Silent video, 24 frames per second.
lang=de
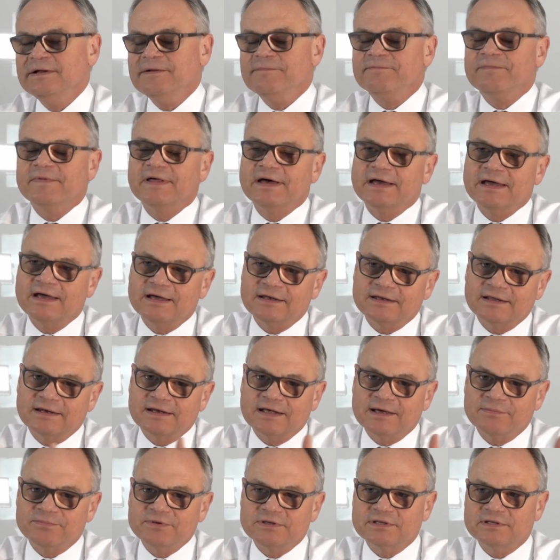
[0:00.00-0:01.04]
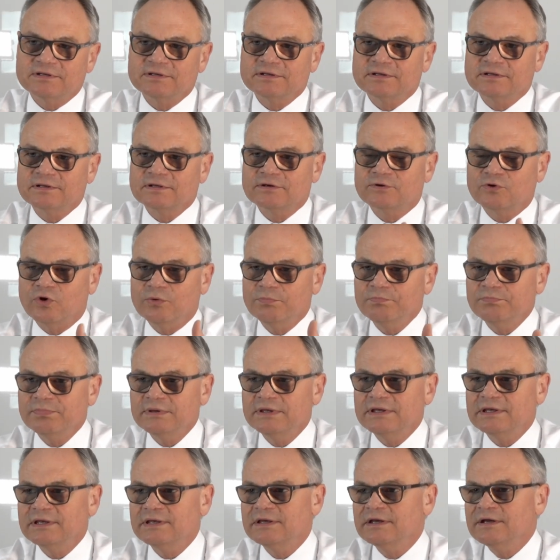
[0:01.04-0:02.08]
Naja, dann habe ich ein
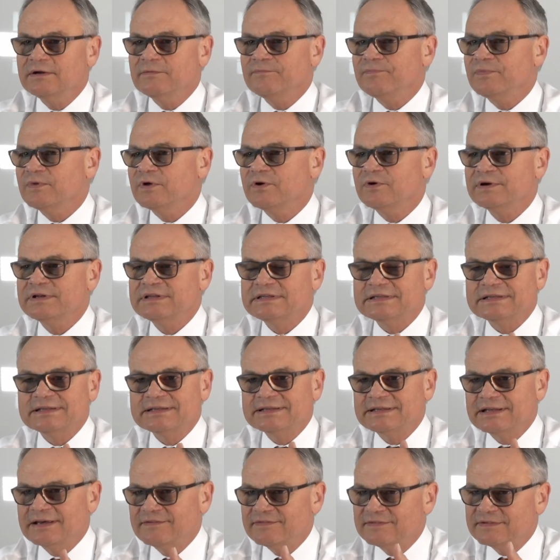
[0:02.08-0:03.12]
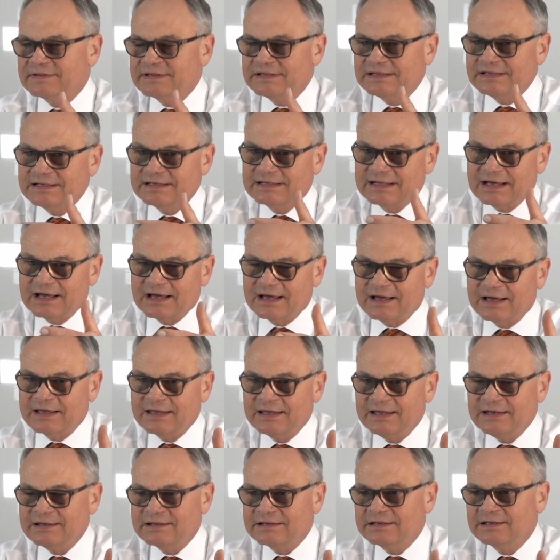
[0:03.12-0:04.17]
Kombi und dass da
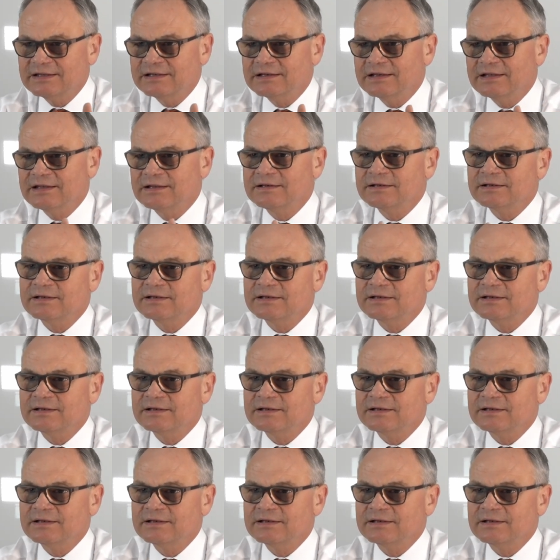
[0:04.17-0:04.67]
hinten in, in,